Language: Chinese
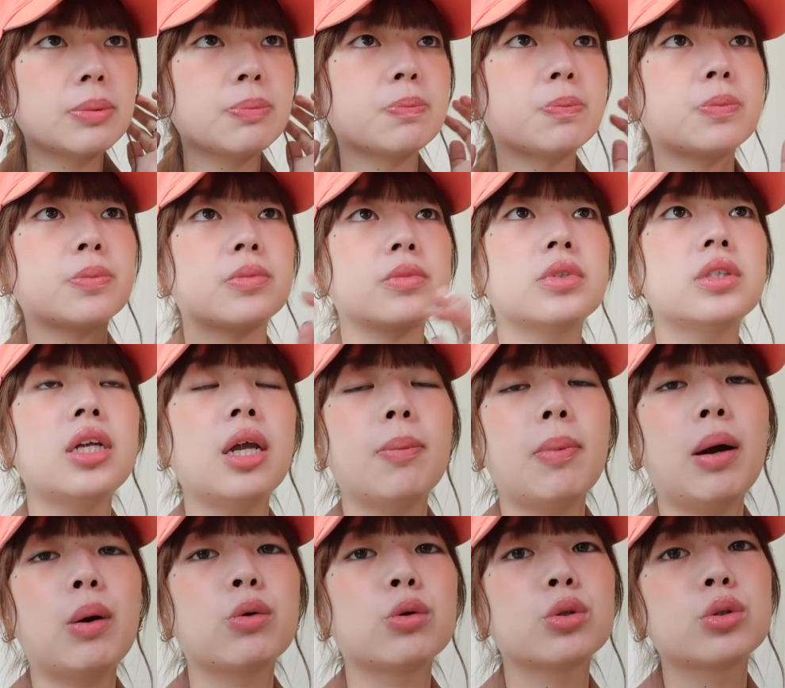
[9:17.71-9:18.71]
嗯，这礼
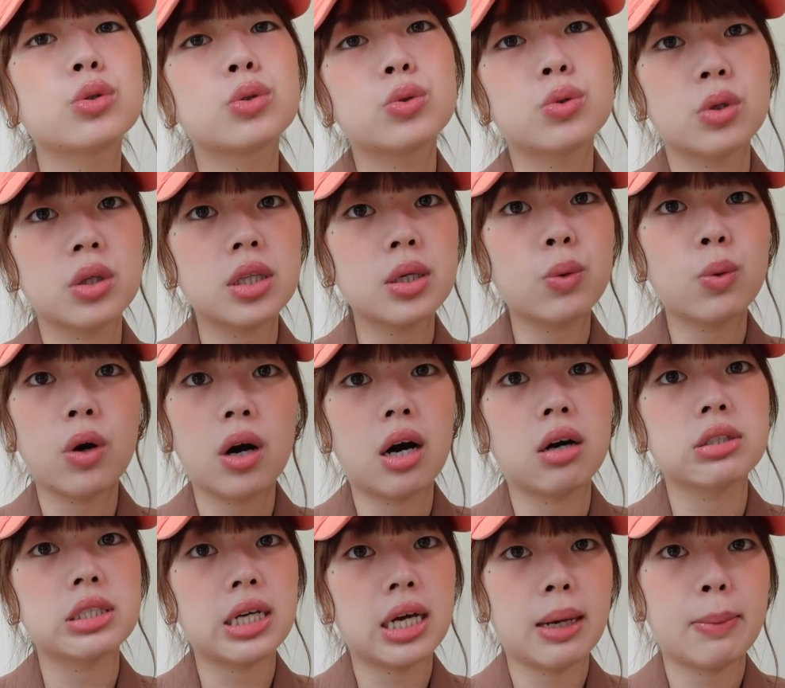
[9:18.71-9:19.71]
拜我觉得我
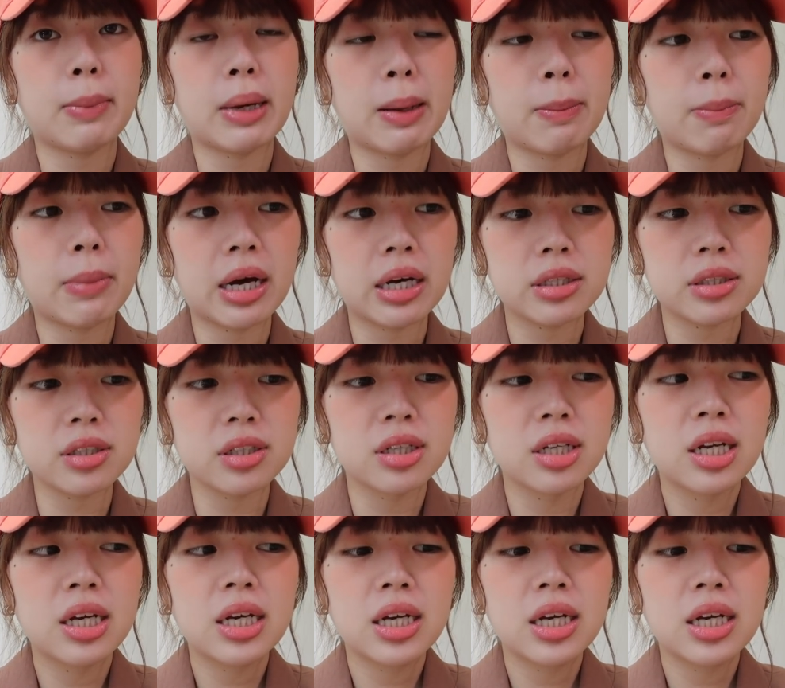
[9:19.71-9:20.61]
好像还蛮忙的，